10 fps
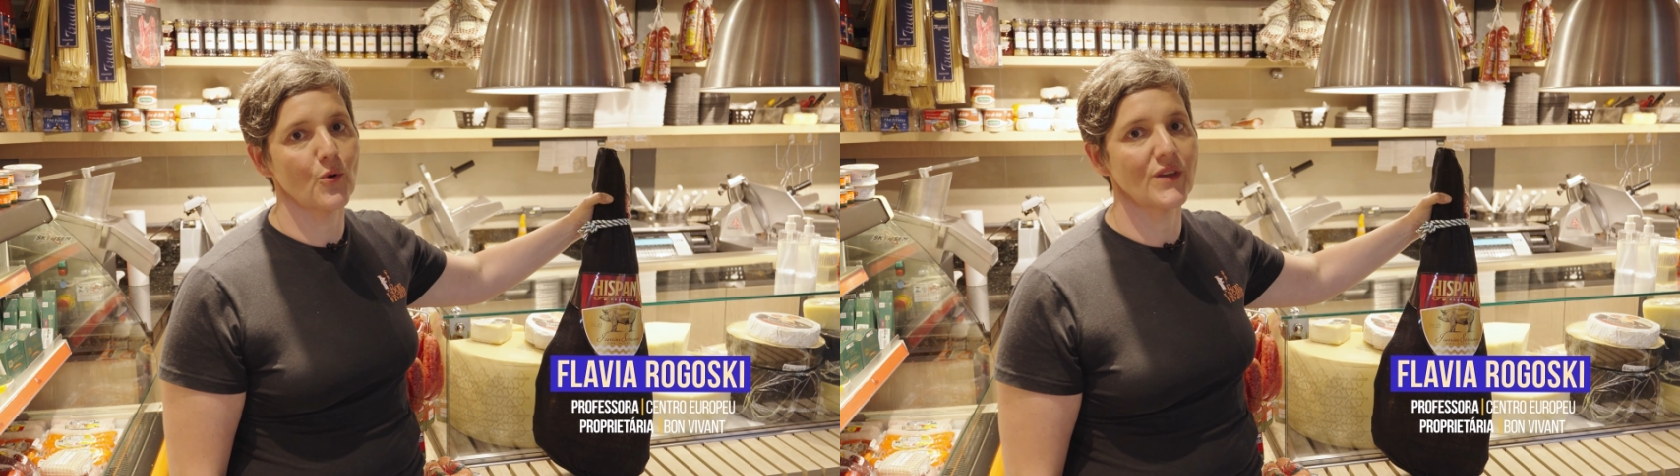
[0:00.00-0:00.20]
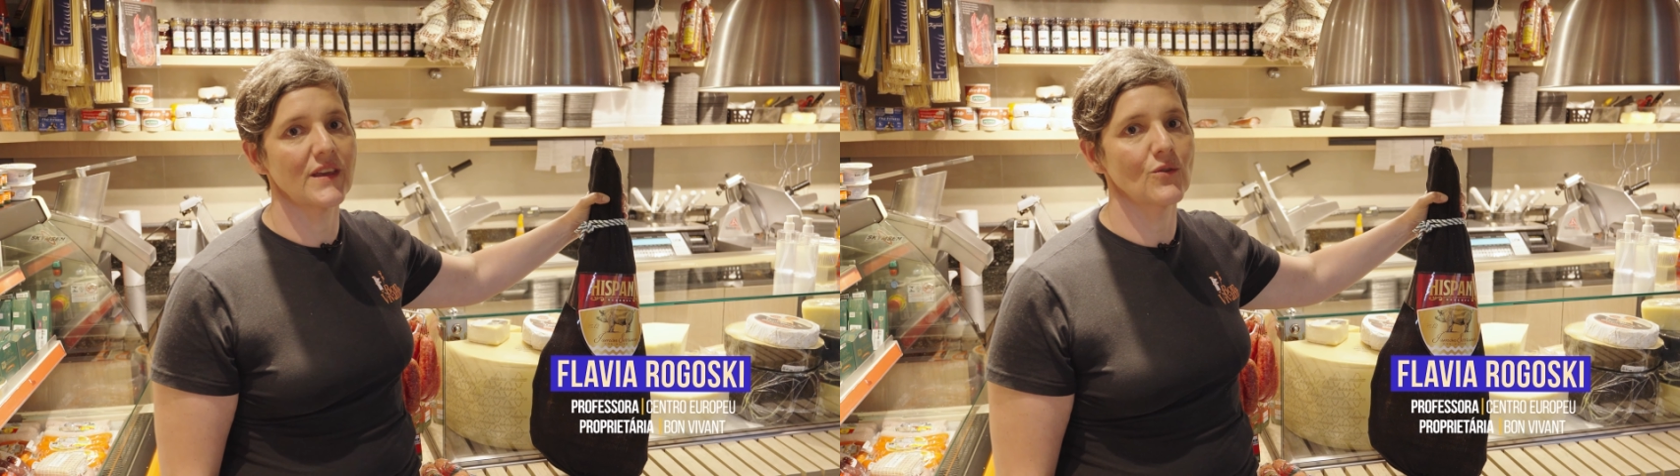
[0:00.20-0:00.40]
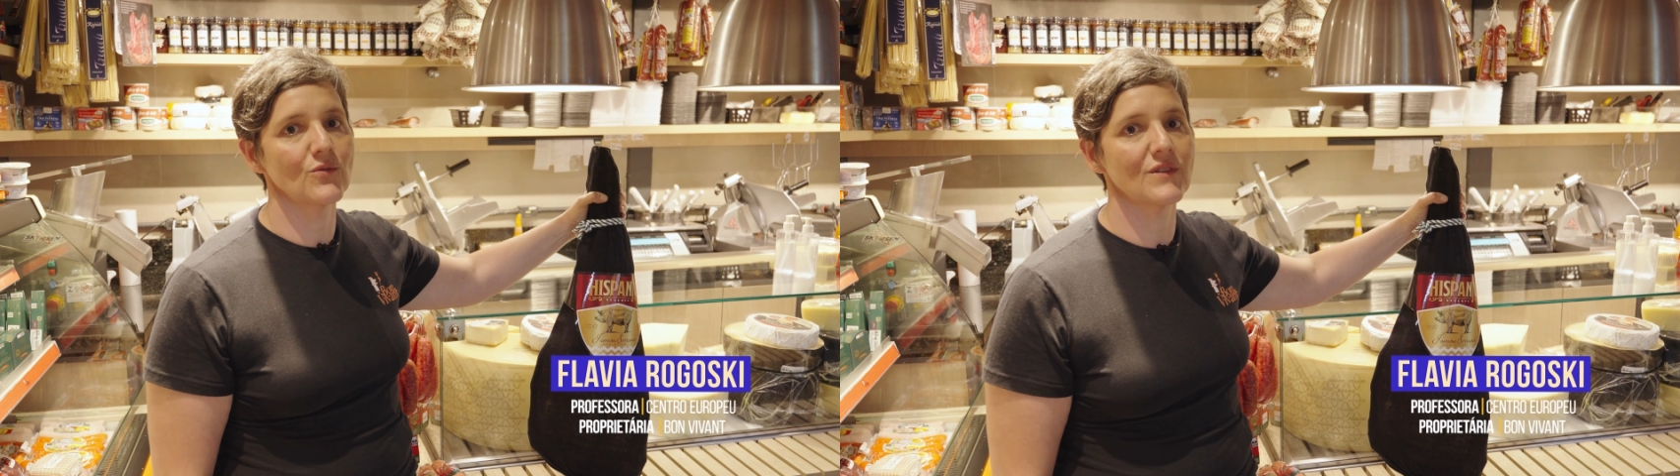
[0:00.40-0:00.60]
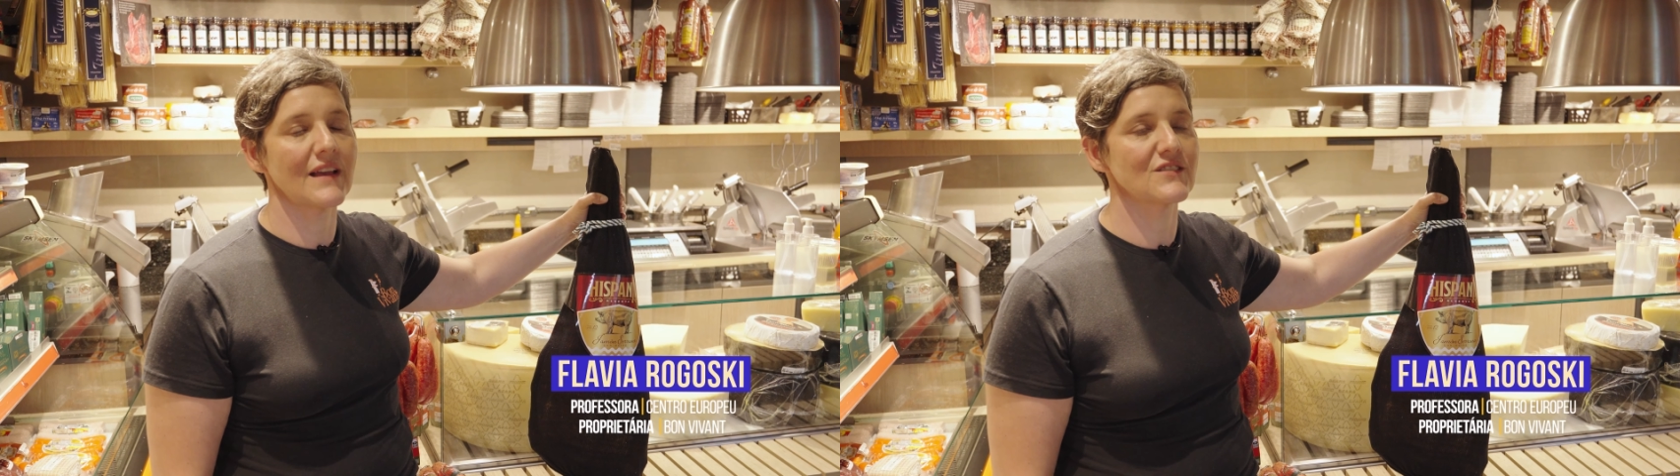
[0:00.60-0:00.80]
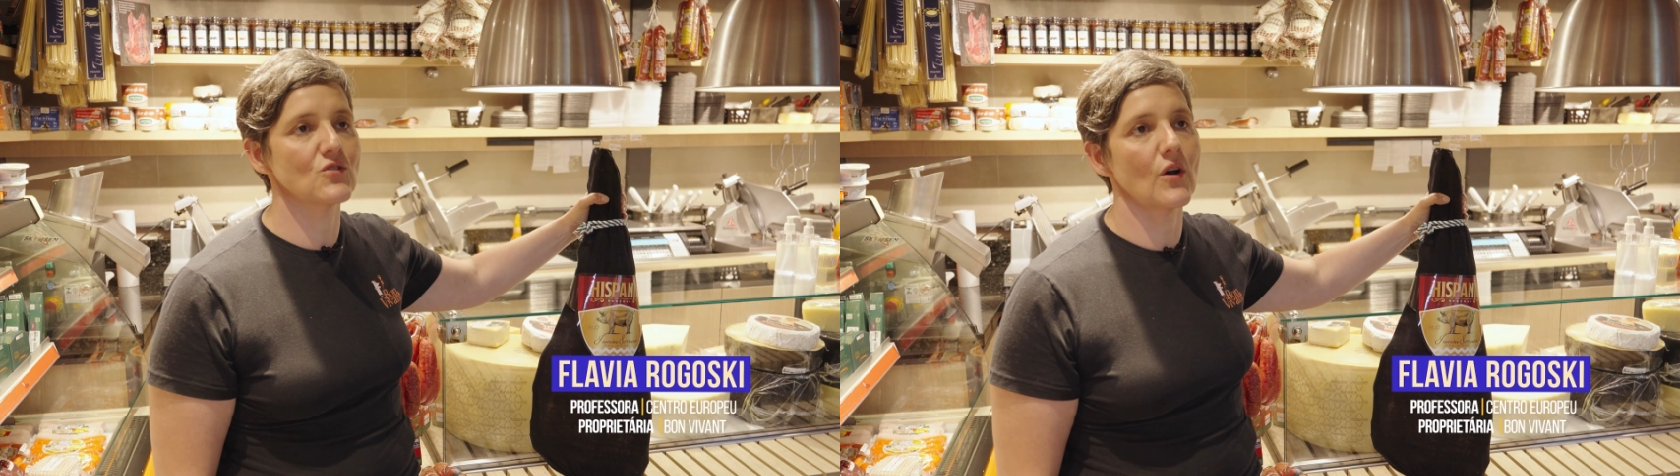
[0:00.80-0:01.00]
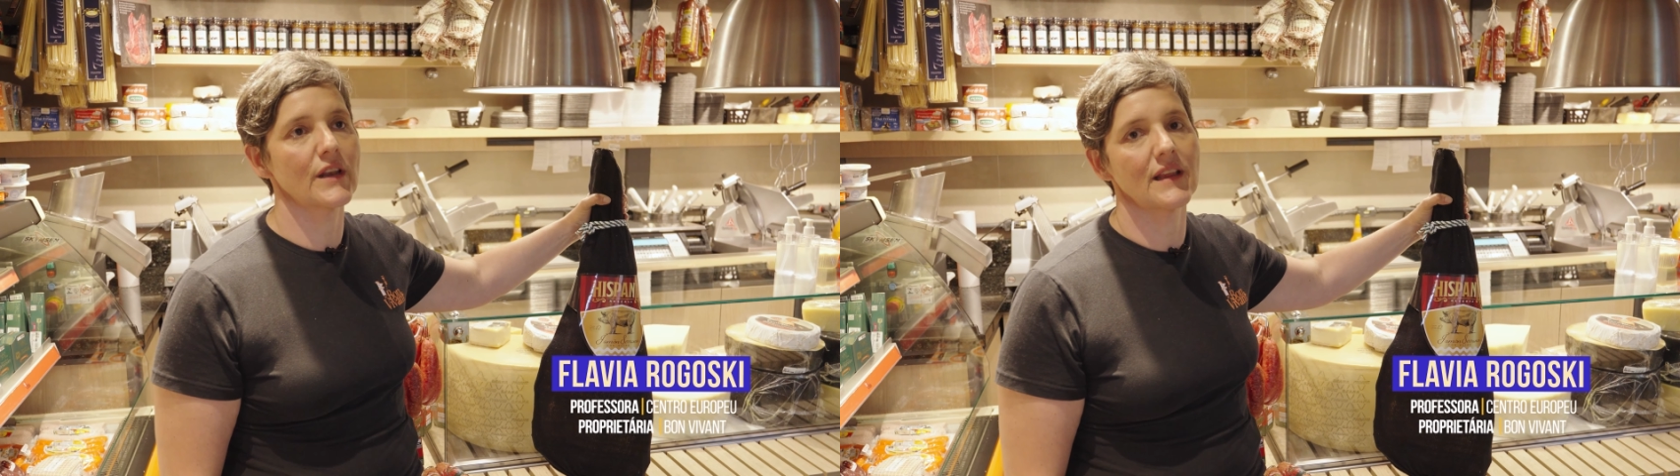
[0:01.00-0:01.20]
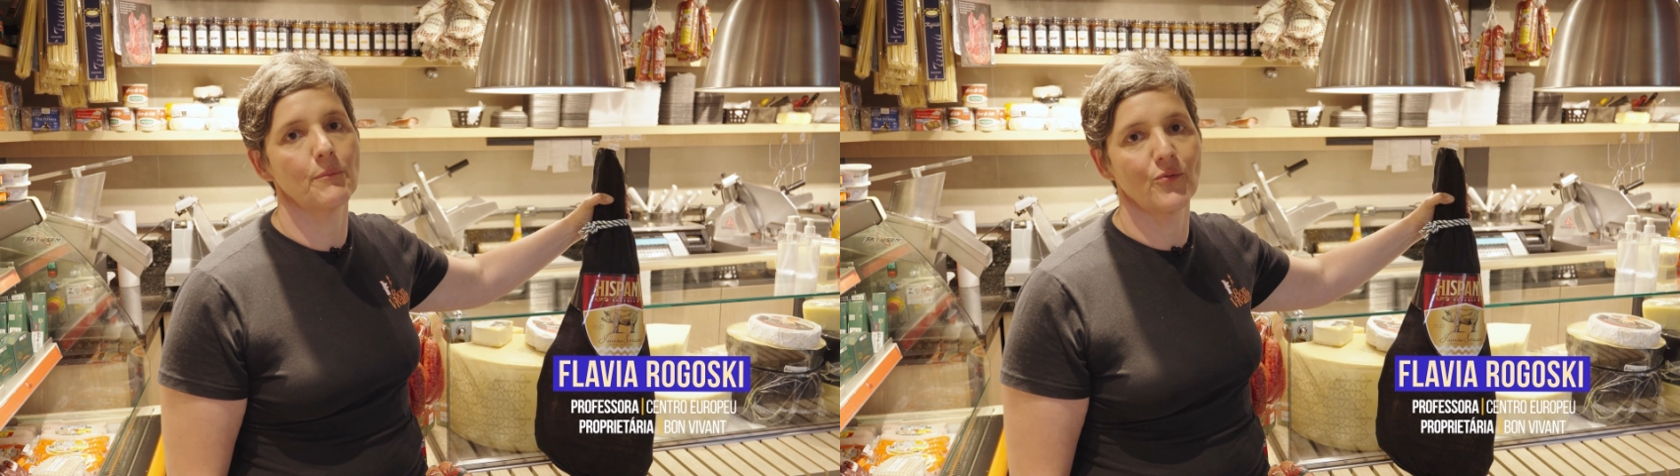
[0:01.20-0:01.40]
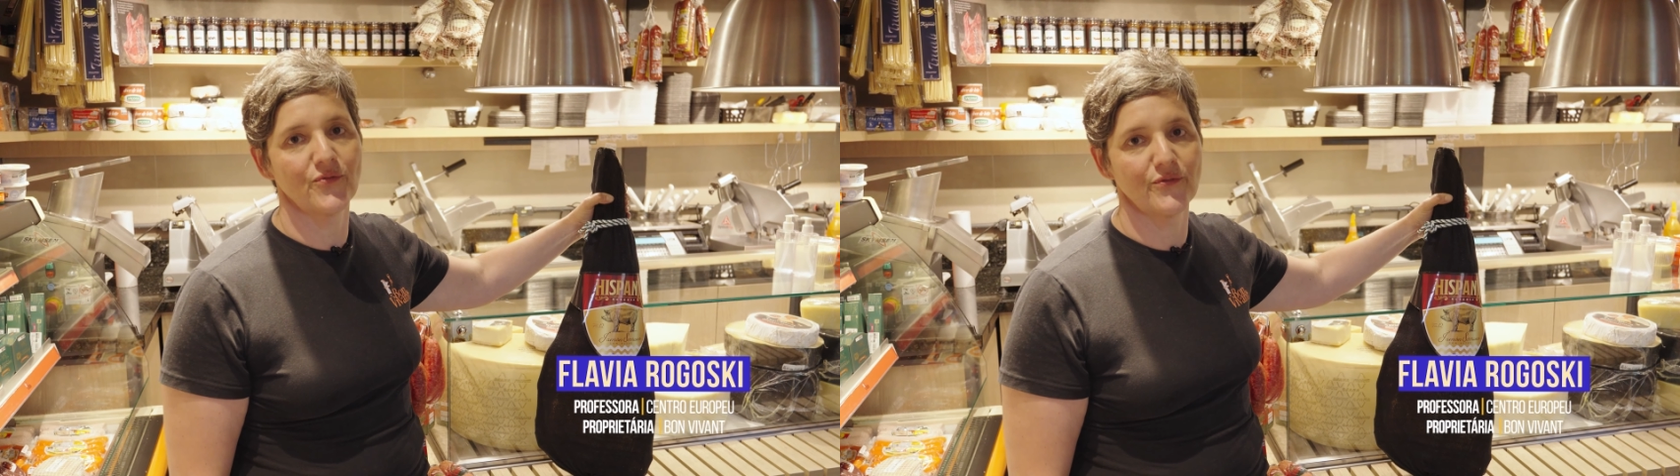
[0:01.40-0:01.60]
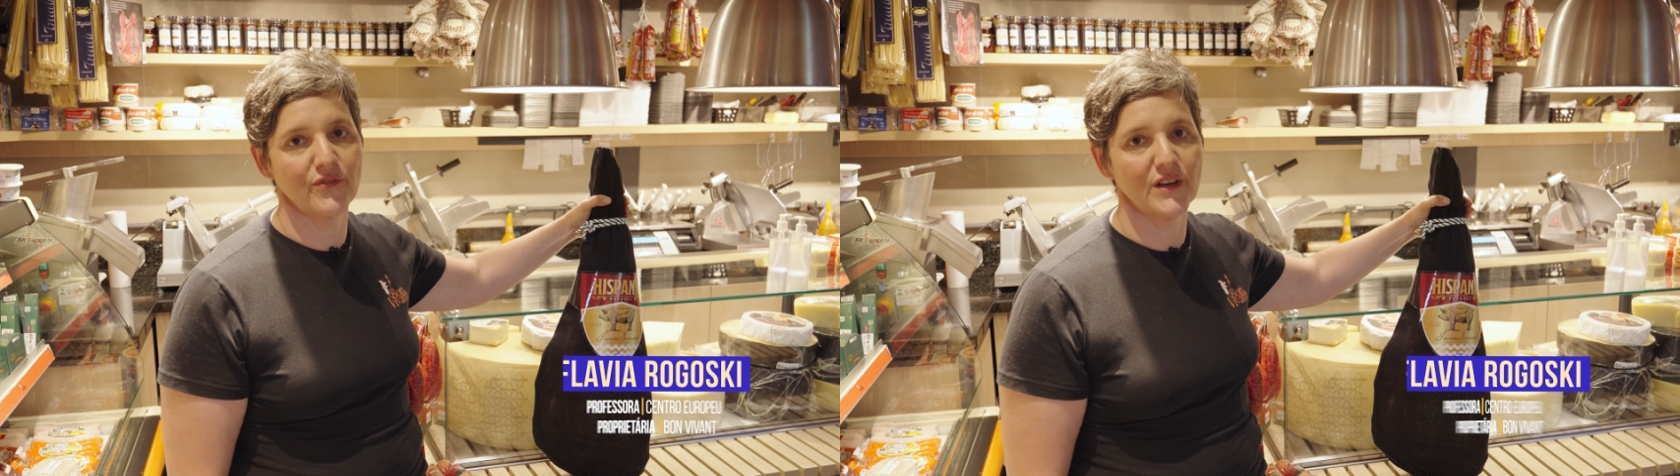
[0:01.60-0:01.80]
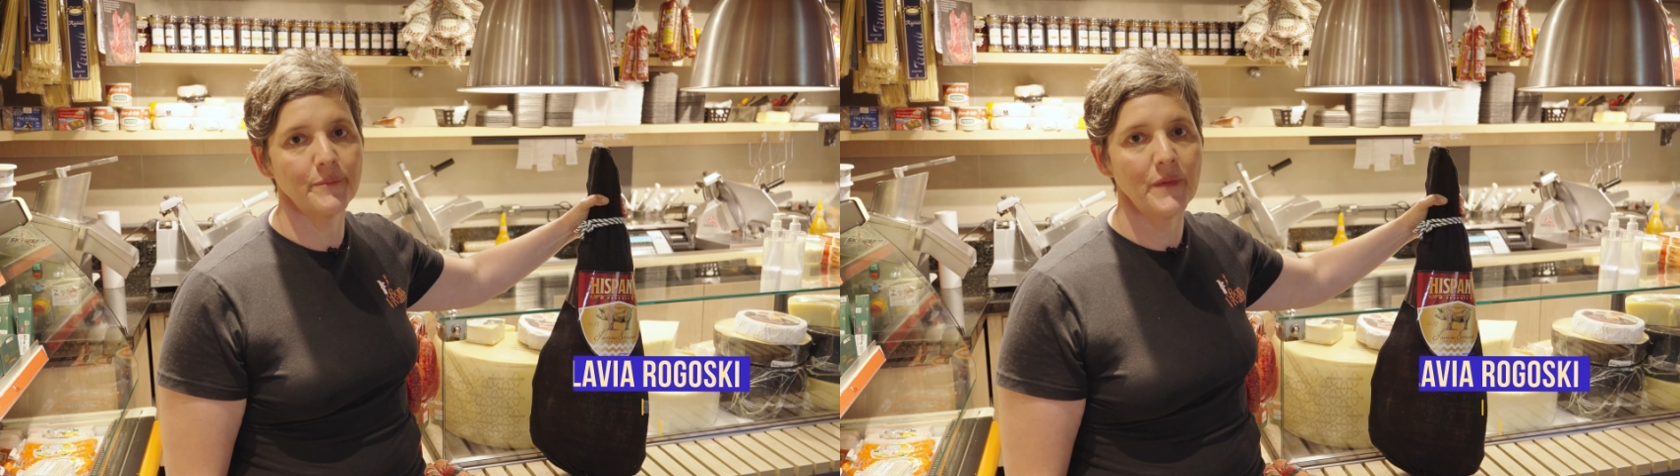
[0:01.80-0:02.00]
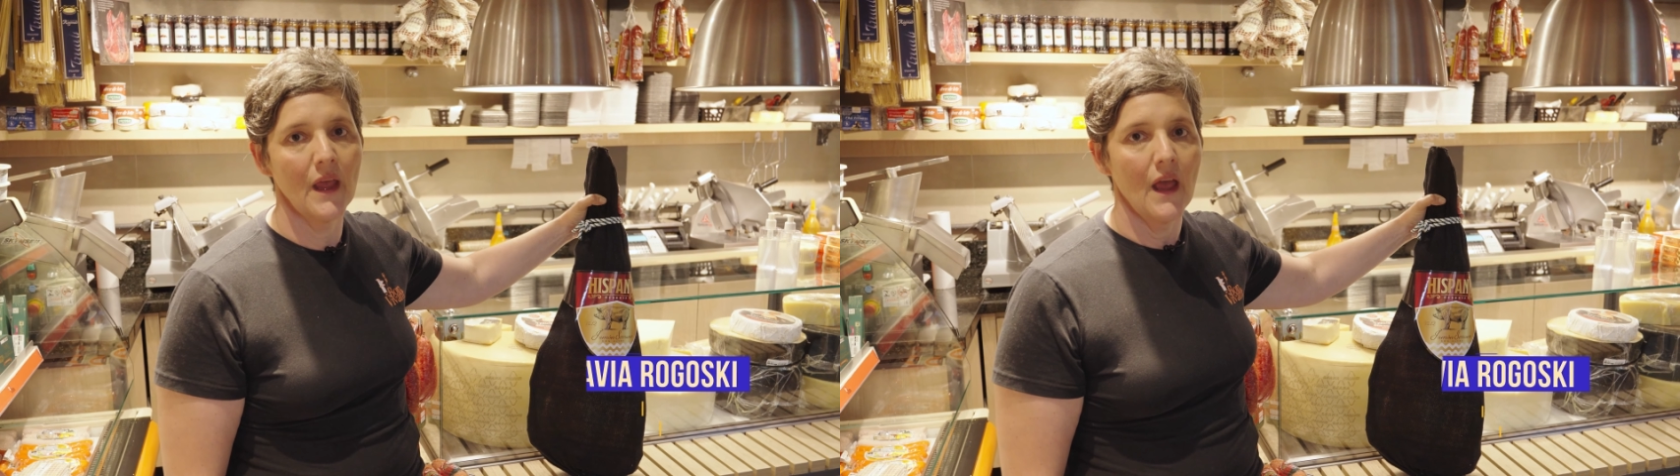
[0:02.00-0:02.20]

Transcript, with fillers: pouquinho da história da Bon Vivant.